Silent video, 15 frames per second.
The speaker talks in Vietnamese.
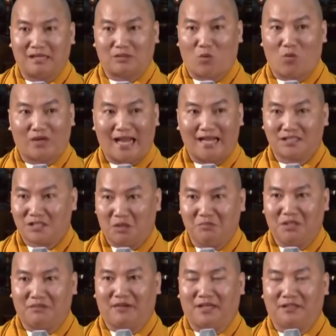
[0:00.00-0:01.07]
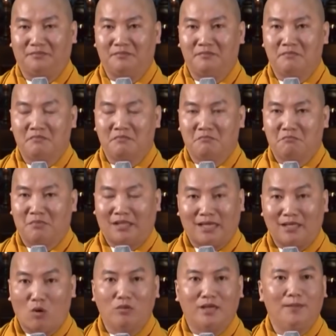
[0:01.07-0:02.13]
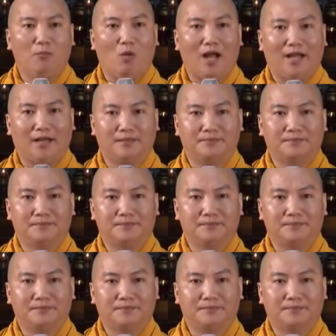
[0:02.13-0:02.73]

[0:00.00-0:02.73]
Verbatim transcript: bạch tuộc đang sống như vậy, mình thấy khủng khiếp quá.